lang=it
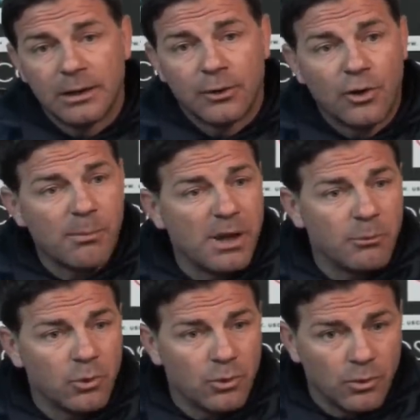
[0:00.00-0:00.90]
Noi
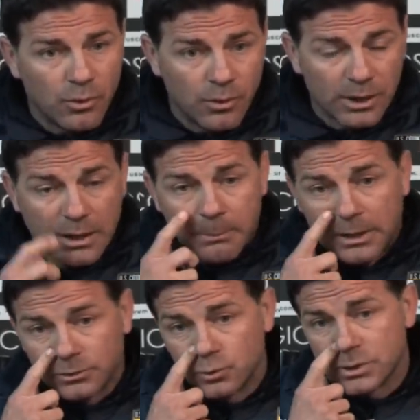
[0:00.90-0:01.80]
abbiamo
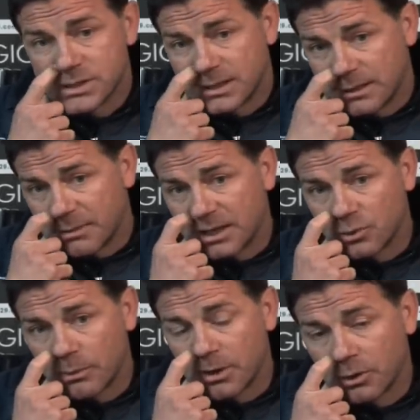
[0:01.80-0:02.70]
incappato due settimane
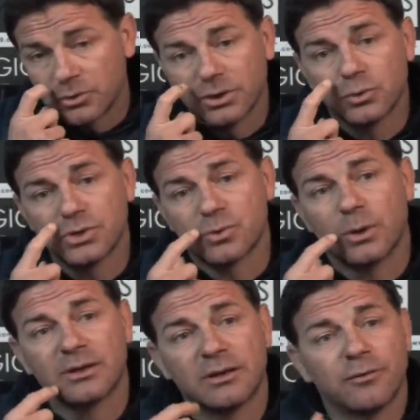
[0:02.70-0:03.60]
dove abbiamo incontrato due
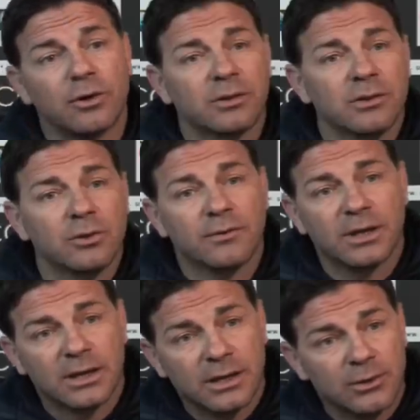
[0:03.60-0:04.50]
squadre forti
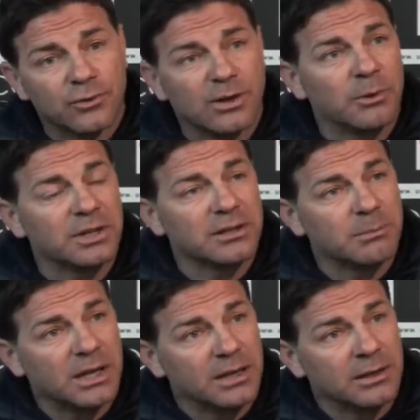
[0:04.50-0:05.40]
dove eh, non siamo andati
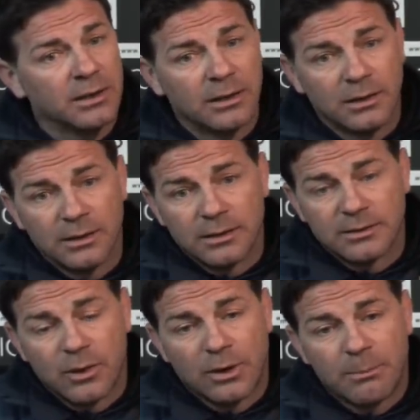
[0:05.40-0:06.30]
bene.
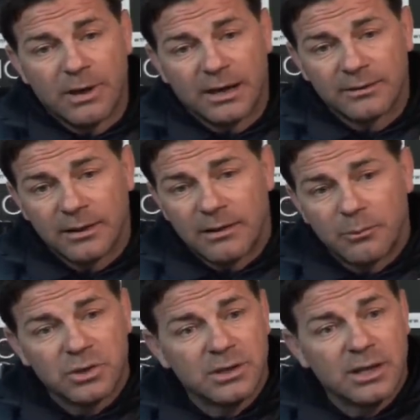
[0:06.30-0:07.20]
Da una parte
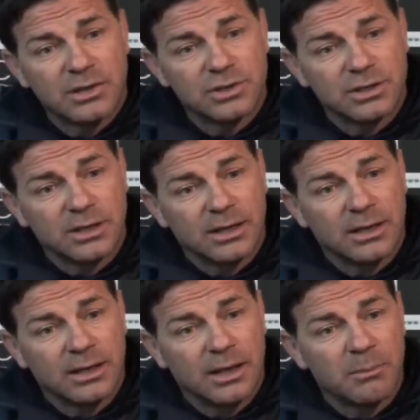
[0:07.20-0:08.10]
eravamo in 10
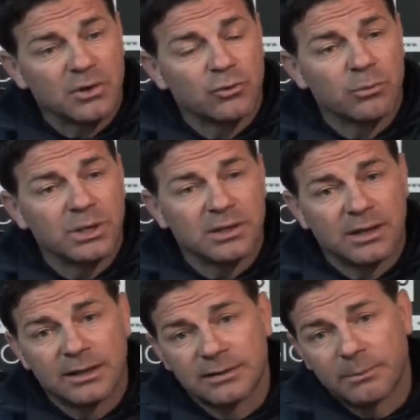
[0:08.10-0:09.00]
e abbiamo subito,
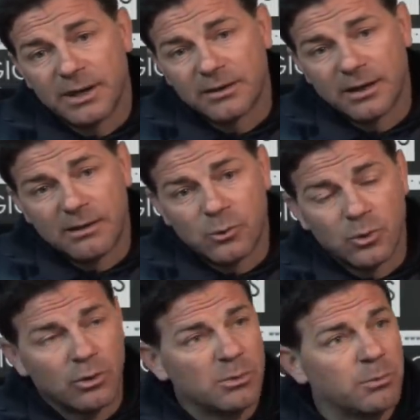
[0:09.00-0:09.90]
dall'altra parte eravamo
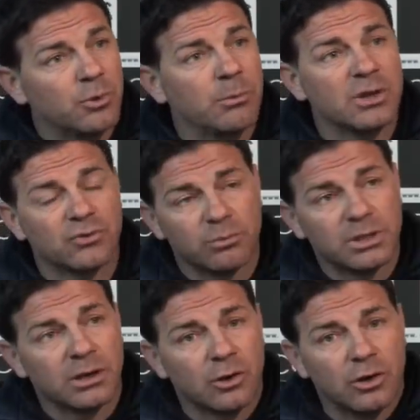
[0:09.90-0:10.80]
con l'uomo in più e abbiamo
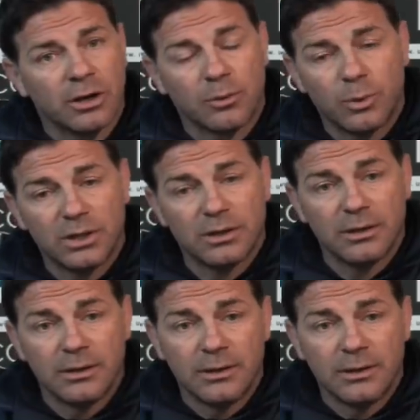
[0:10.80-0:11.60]
subito ancora. Quindi